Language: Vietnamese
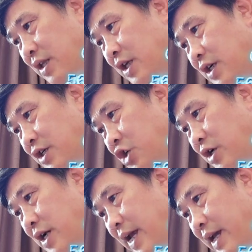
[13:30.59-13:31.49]
từ
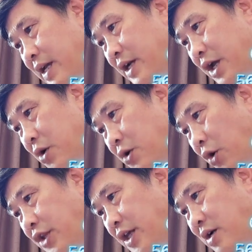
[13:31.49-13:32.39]
trước đến nay đều
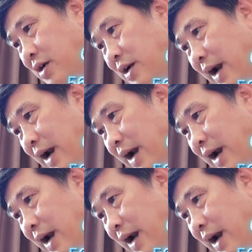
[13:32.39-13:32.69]
nổi tiếng